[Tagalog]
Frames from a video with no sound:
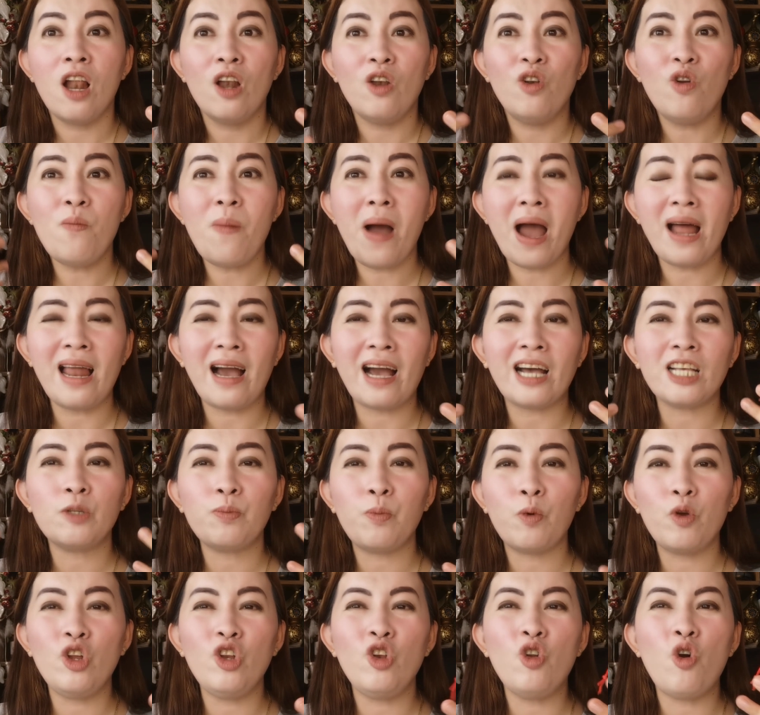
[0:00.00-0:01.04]

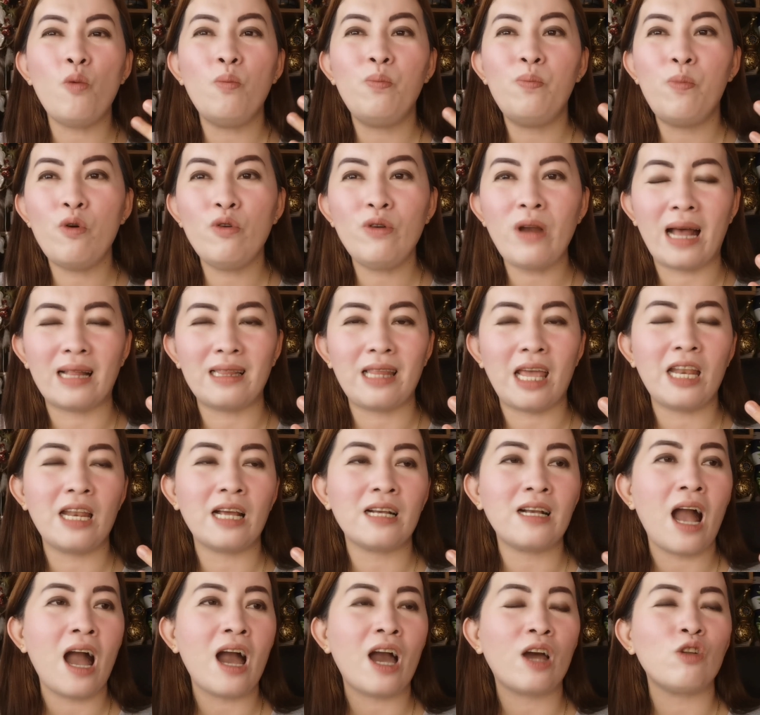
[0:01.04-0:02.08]
lumalakas po yung loob po
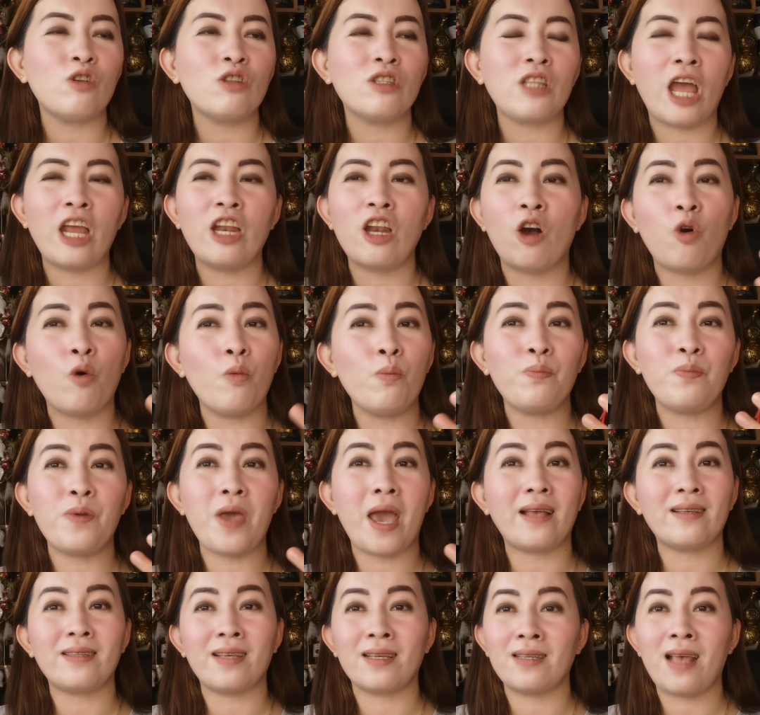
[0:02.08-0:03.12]
natin, nagkakaroon tayo ng
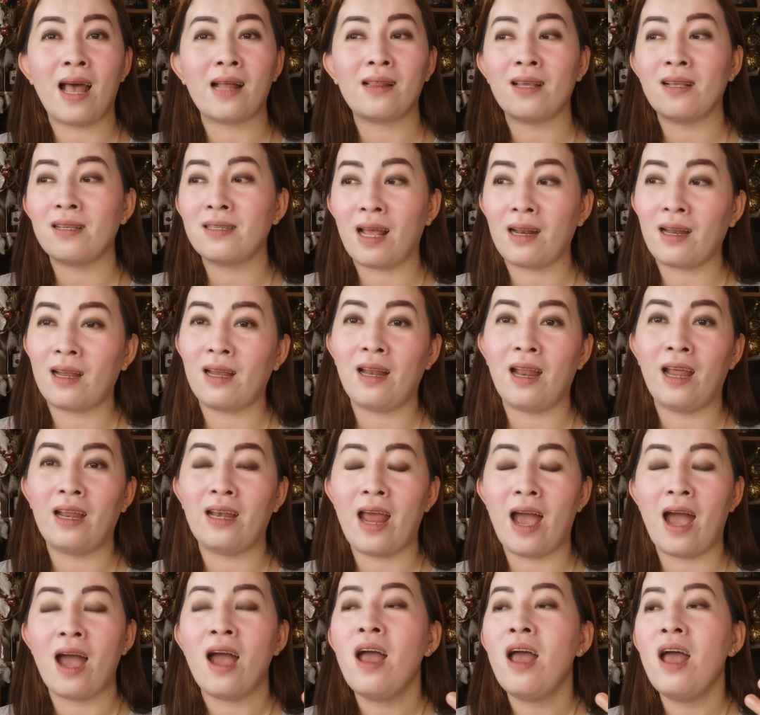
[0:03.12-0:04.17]
kumpiyansa sa ating sarili
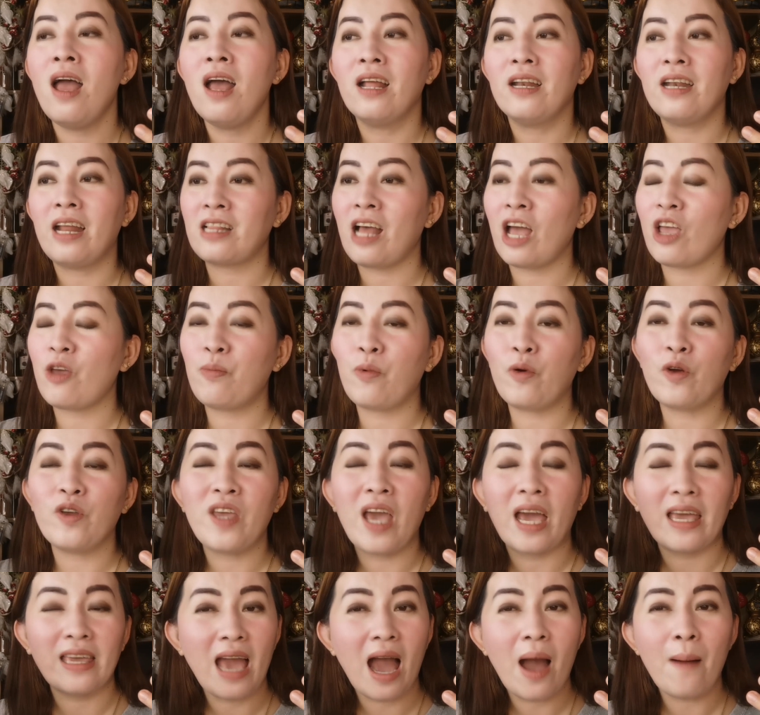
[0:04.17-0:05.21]
na, na tayo po
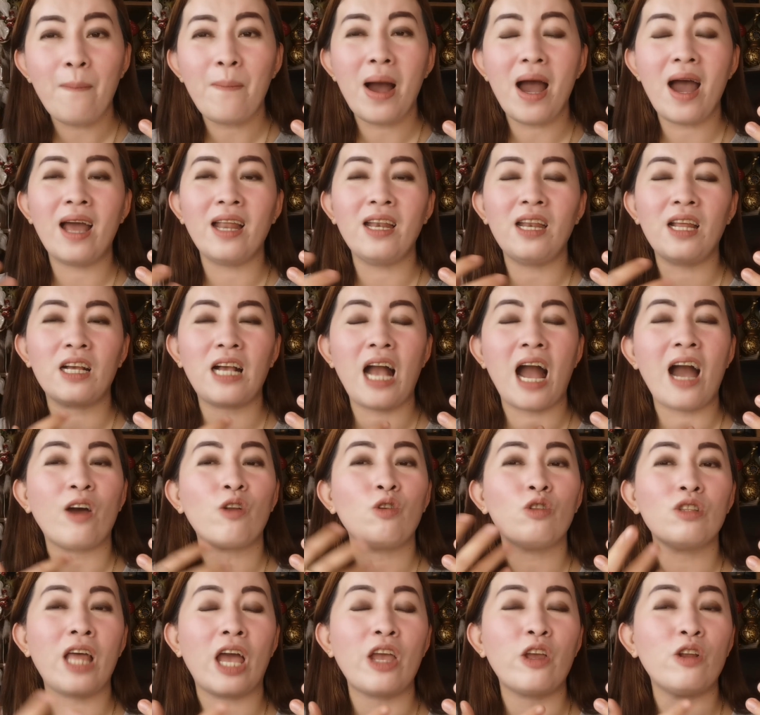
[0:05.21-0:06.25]
yayaman,
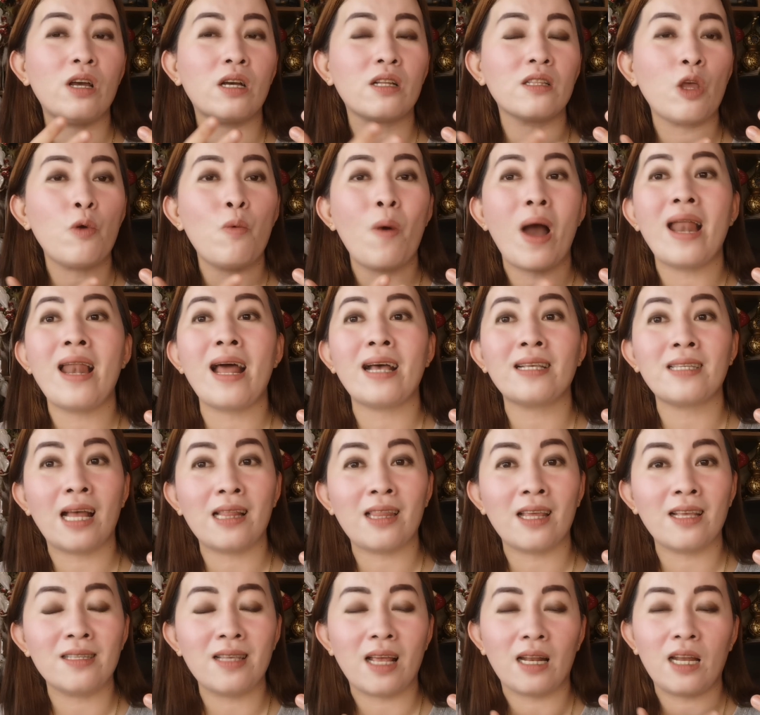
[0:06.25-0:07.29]
nagkakaroon tayo ng tiwala
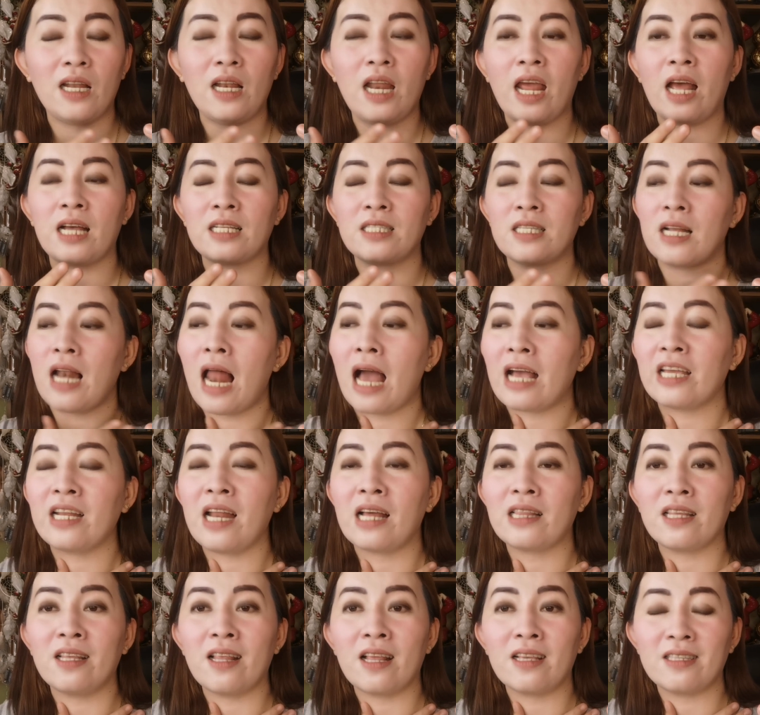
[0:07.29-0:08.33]
sa ating sarili at lagi
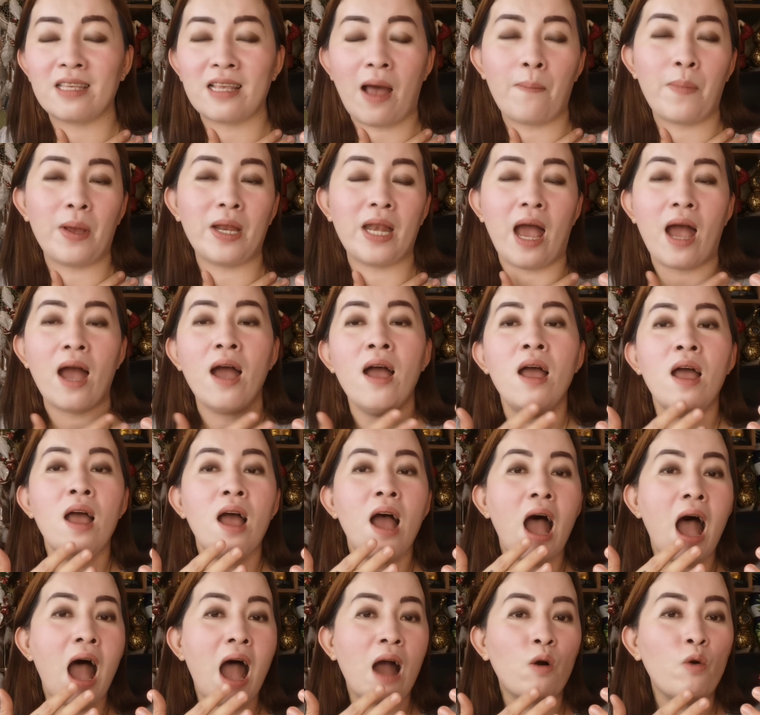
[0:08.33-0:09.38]
natin nasasabi na
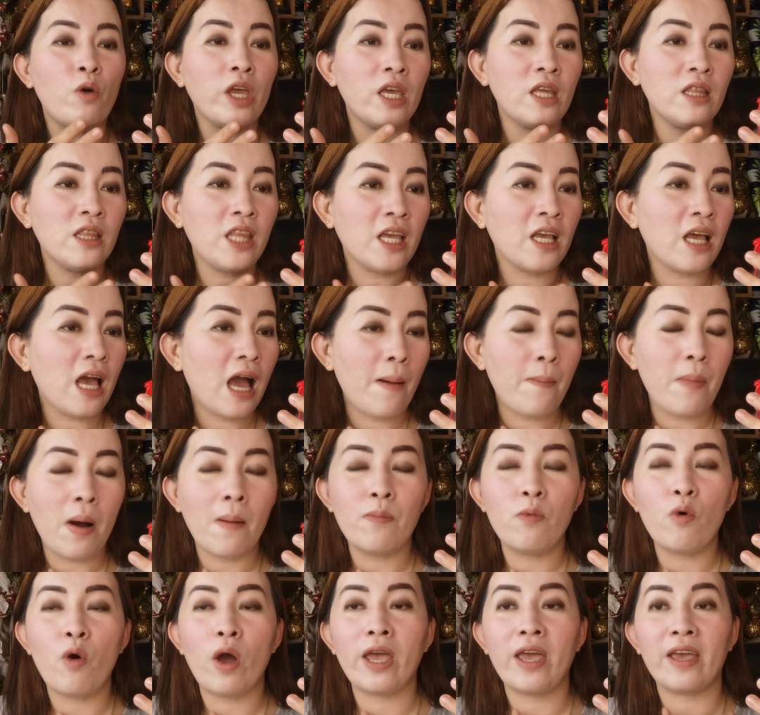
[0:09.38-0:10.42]
ako ay eh, hindi nga
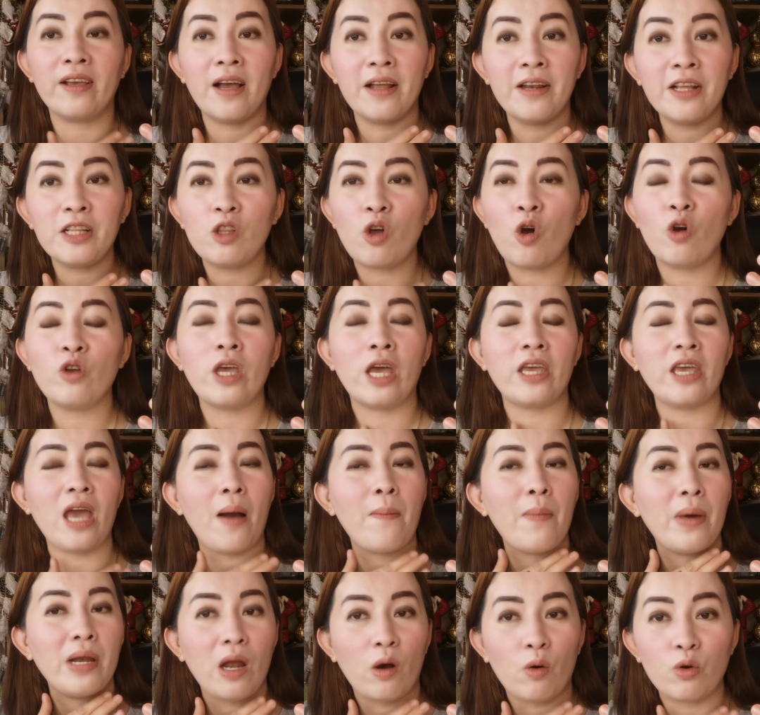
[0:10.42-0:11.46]
habang buhay ay ganito,
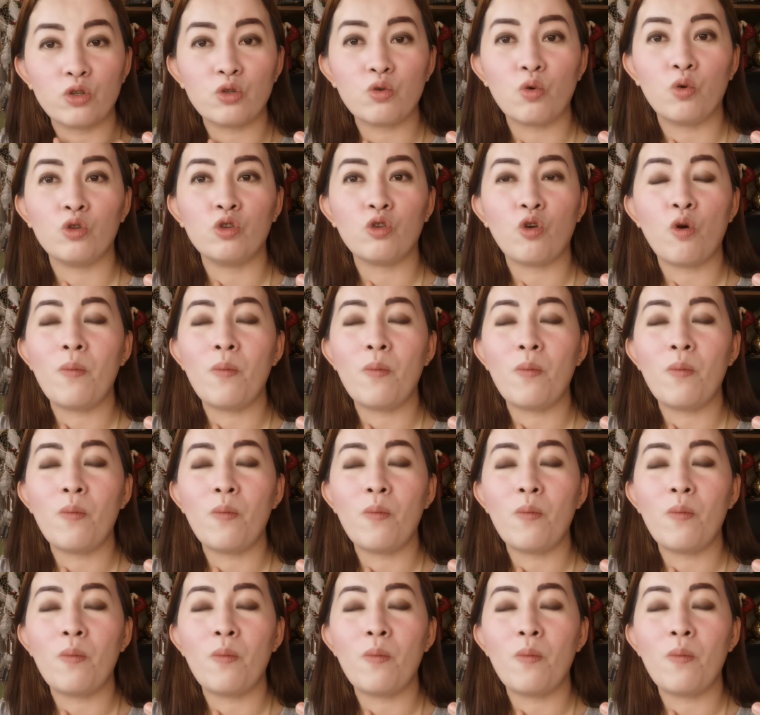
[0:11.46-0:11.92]
yayaman ako soon.